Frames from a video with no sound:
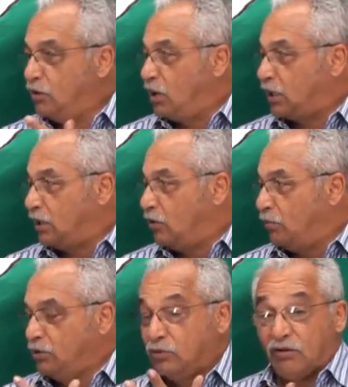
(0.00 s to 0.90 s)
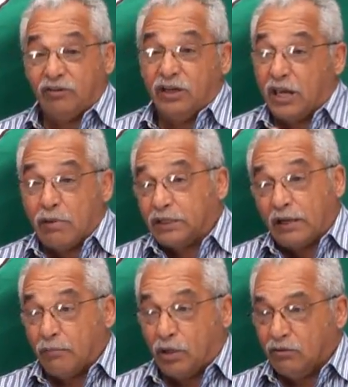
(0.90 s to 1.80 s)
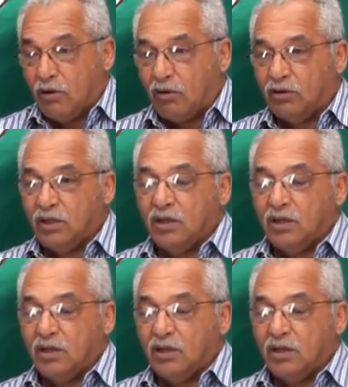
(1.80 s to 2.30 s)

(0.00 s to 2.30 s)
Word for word: igual aquele homem, nunca vi ninguém batendo a bola igual.